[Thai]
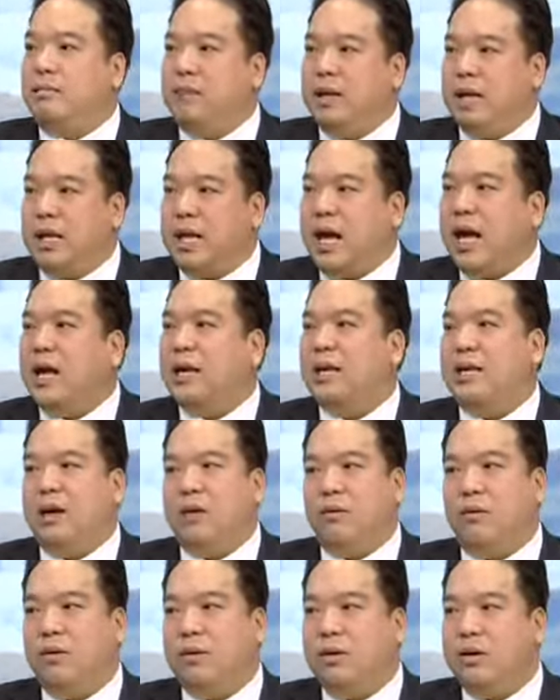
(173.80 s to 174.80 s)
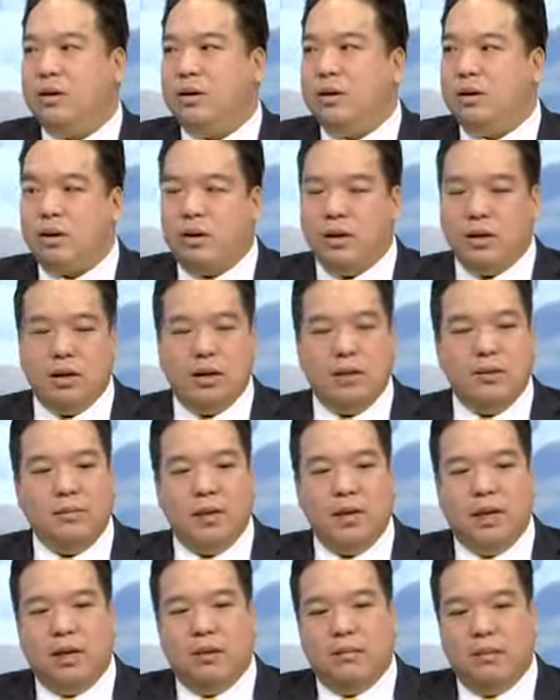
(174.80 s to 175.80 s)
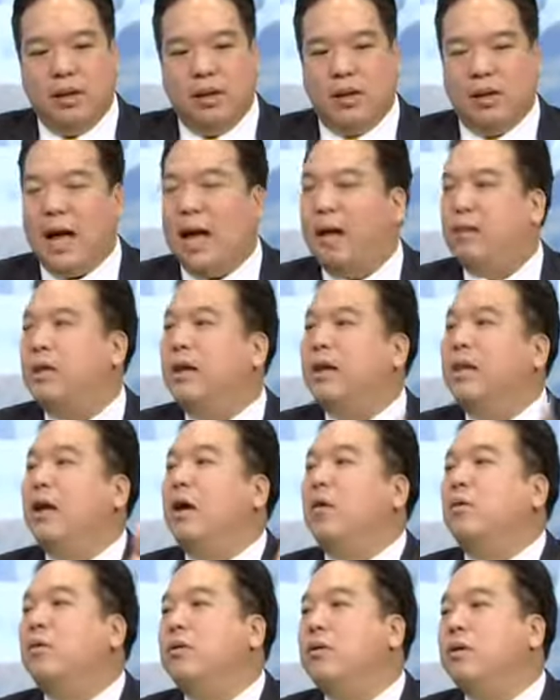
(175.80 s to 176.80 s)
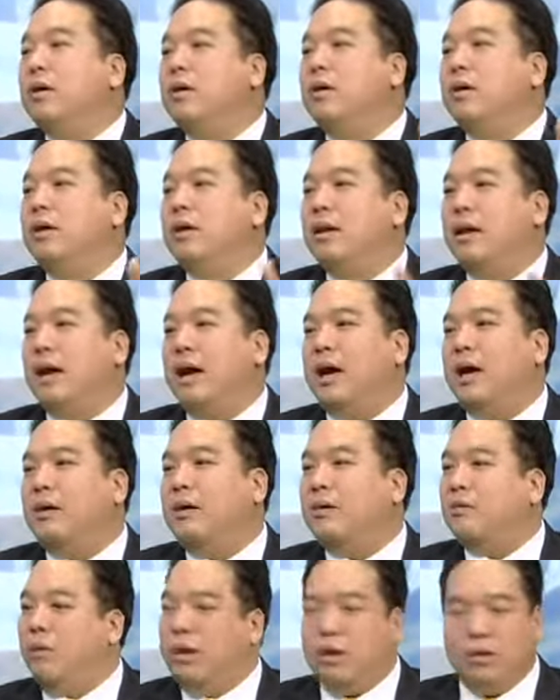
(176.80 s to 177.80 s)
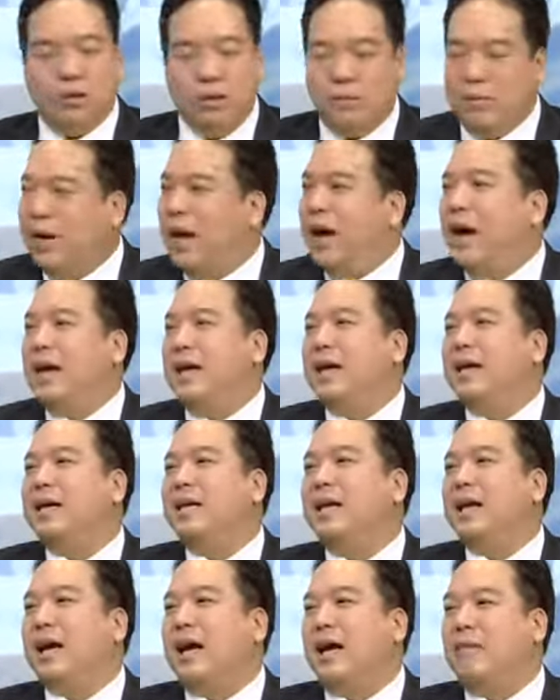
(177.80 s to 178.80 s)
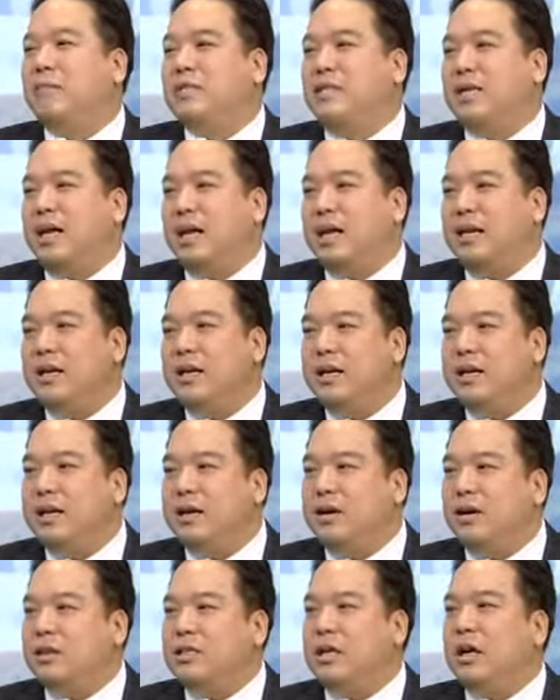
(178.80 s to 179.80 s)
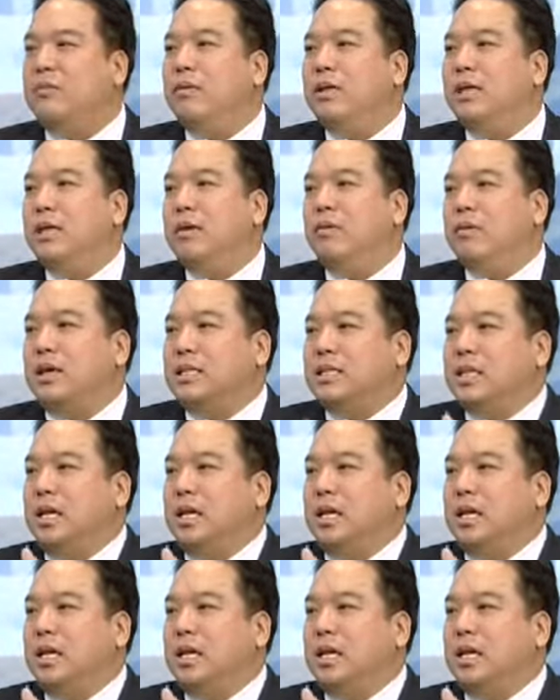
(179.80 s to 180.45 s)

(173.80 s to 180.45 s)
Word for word: เป็นทางเดียว ก็คือมีมีรางเส้นเดียว หมายว่าวิ่งสวนก็ไม่ได้วิ่งสวนไม่ได้นะครับฉะนั้นก็ใช้วิธีว่า